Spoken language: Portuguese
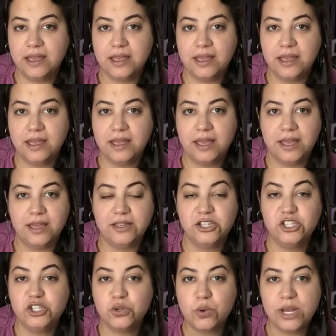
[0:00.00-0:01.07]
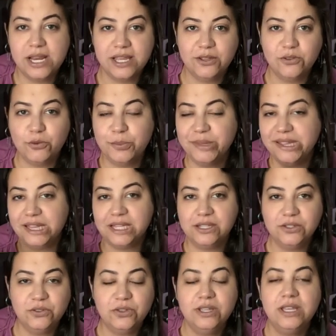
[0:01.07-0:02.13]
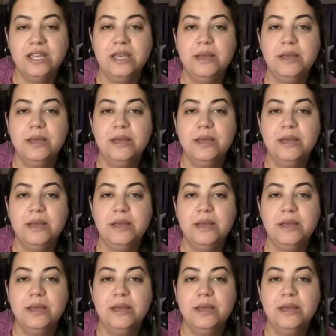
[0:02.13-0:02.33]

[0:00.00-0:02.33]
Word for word: É, escolhendo, optando